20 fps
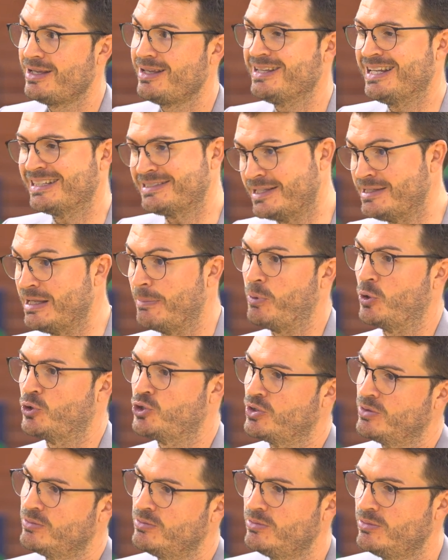następny
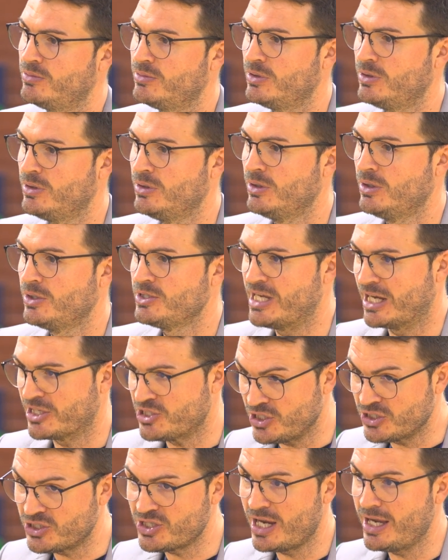poziom. Jak
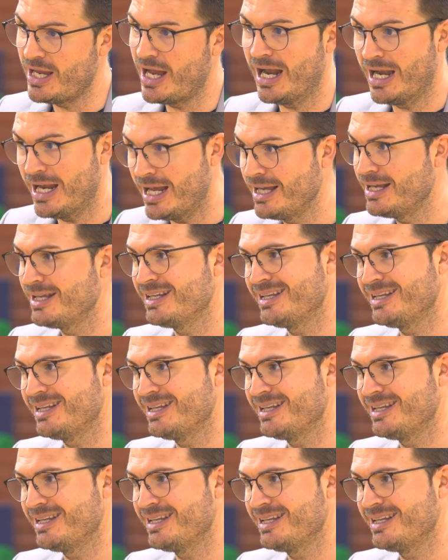dzisiaj, ale